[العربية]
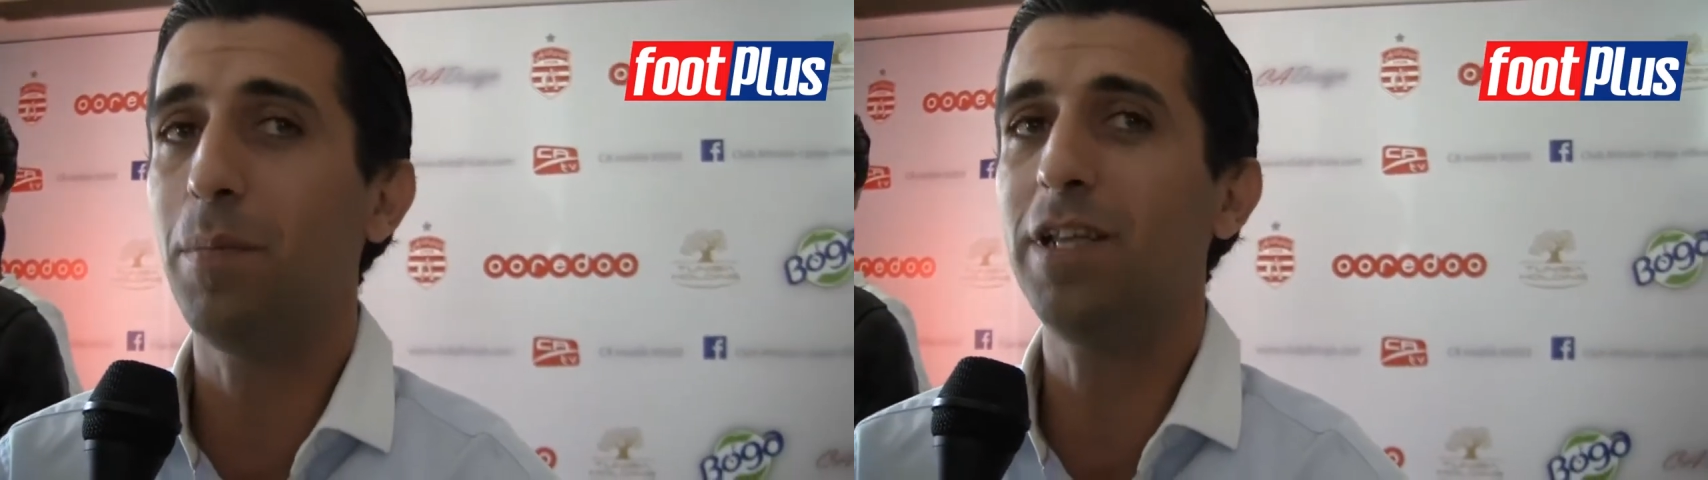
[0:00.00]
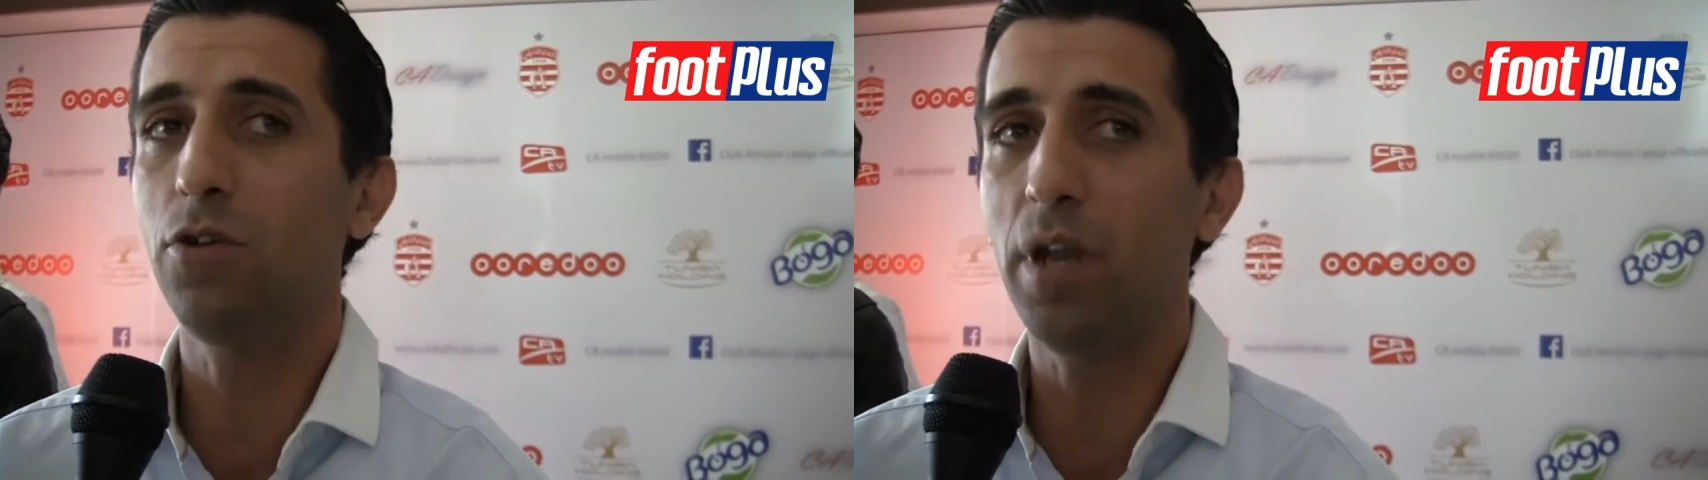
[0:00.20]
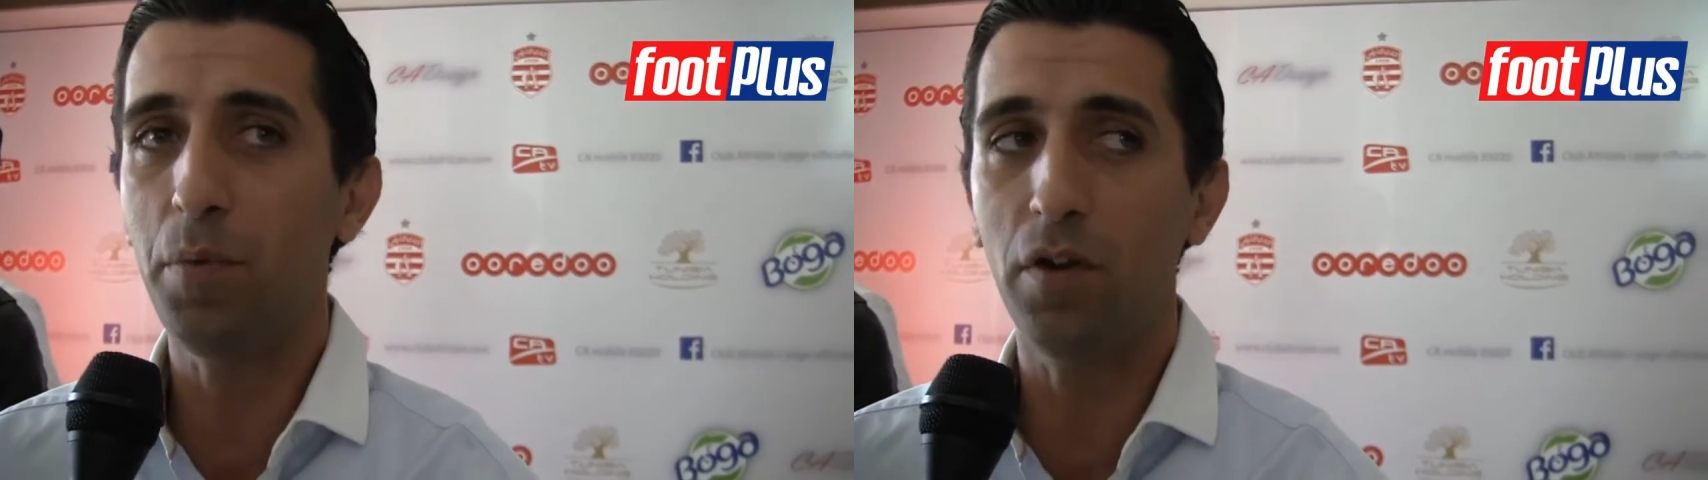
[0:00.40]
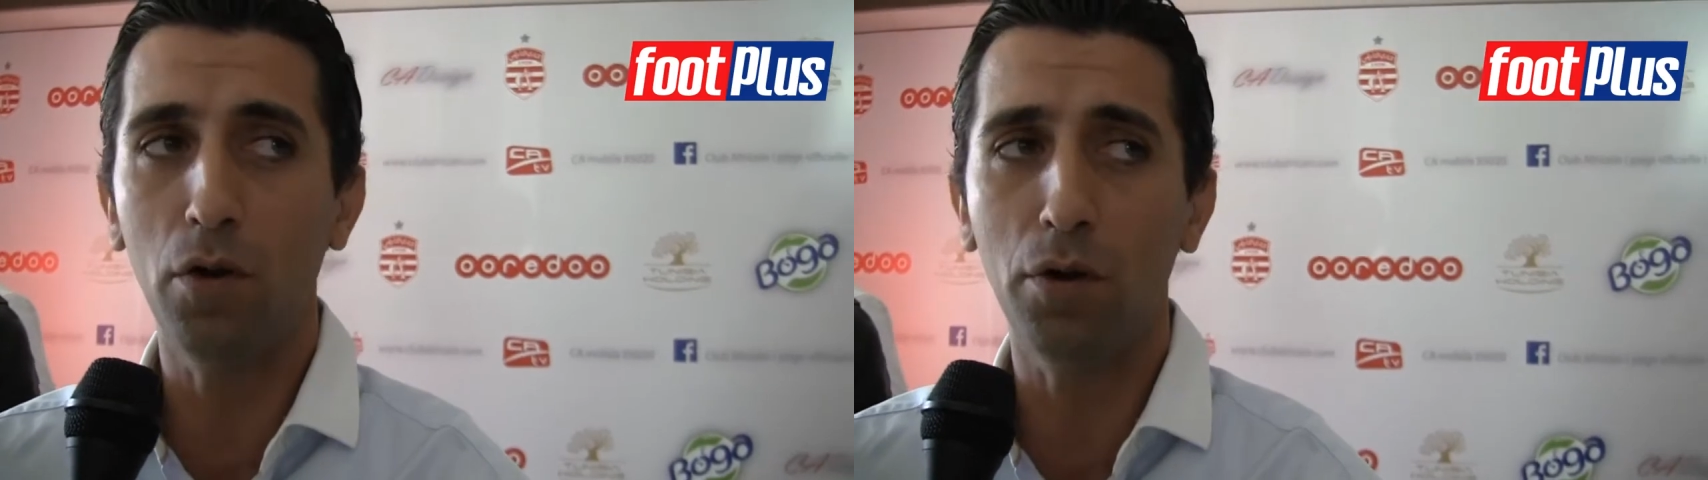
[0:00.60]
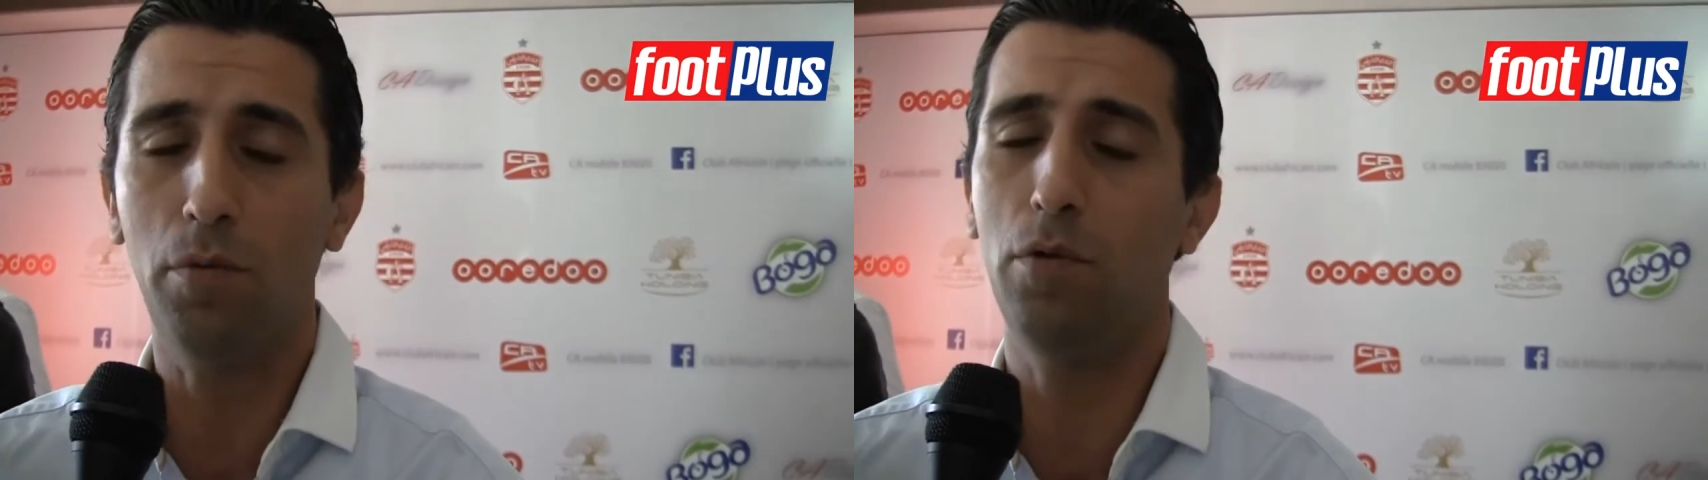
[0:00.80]
معناتها
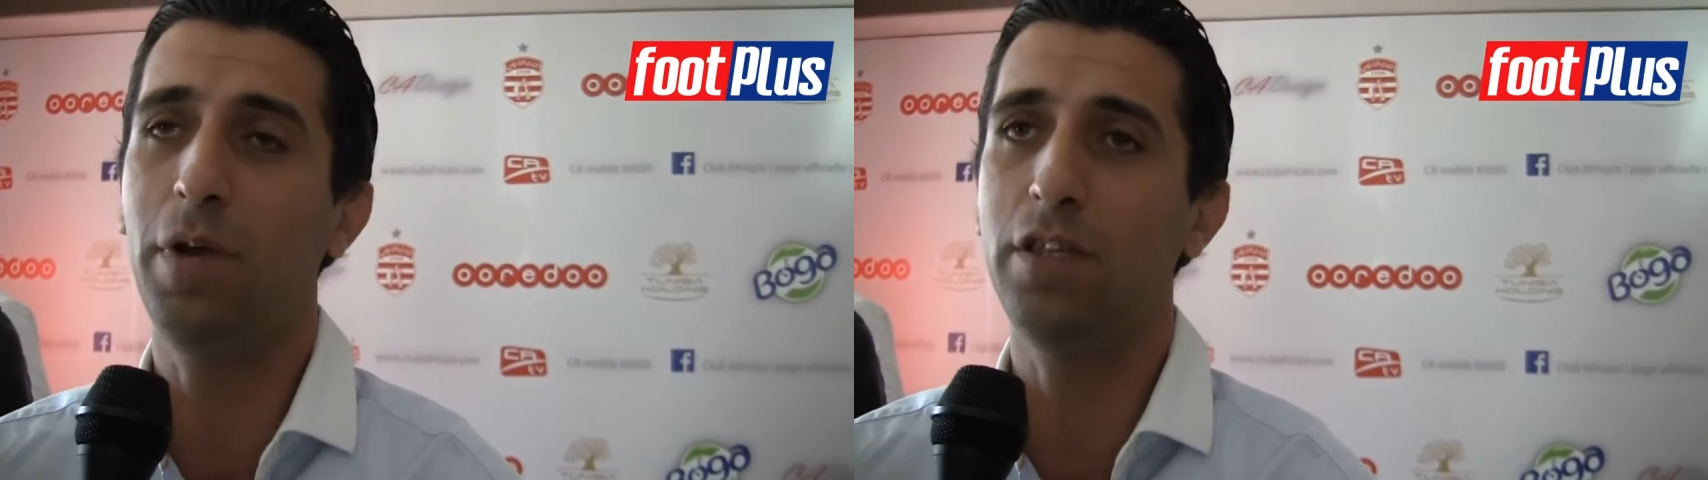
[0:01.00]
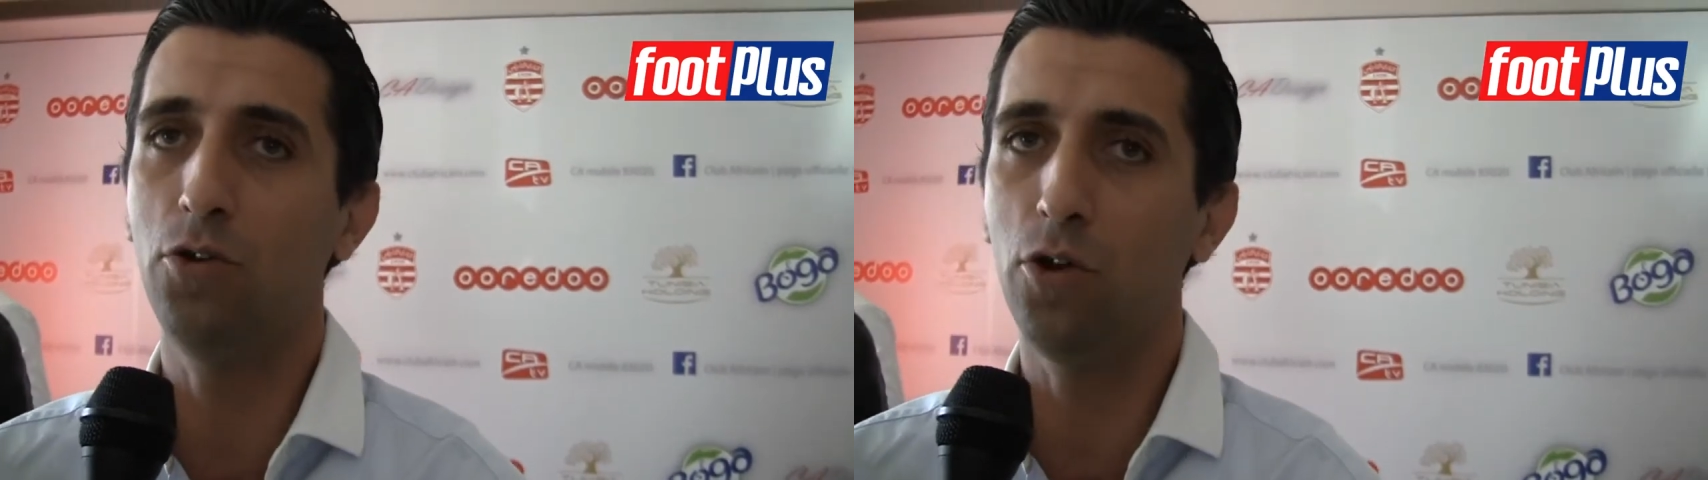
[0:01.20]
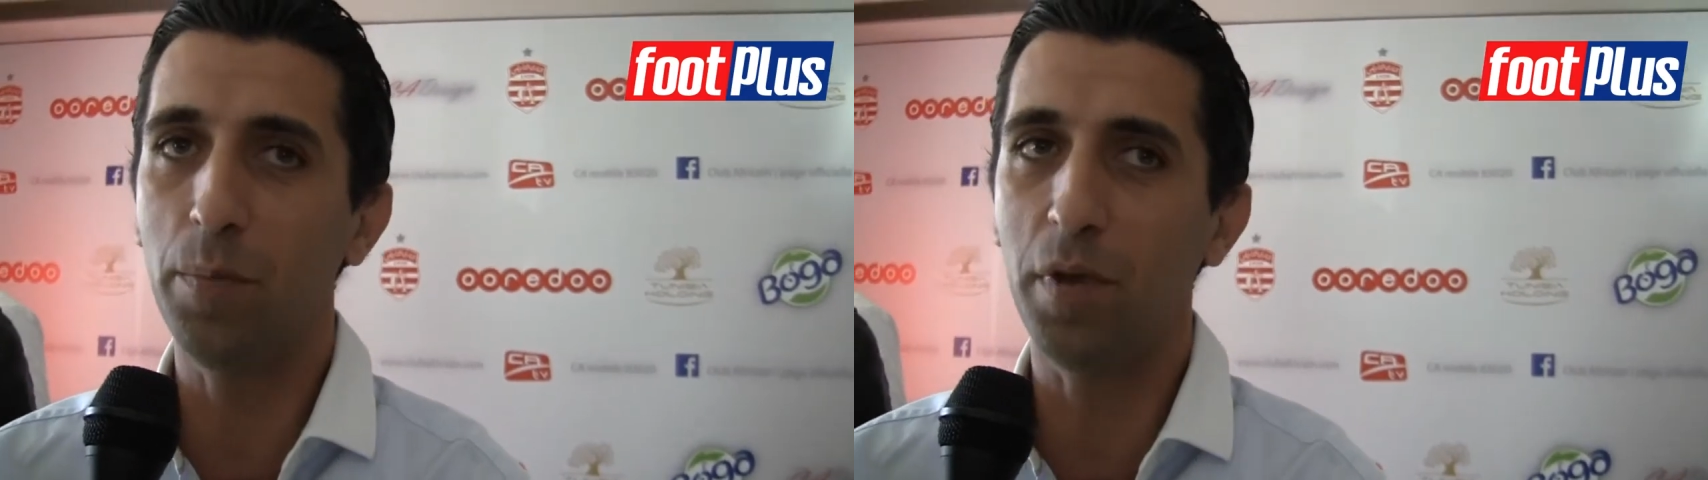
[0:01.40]
اون معناتها اون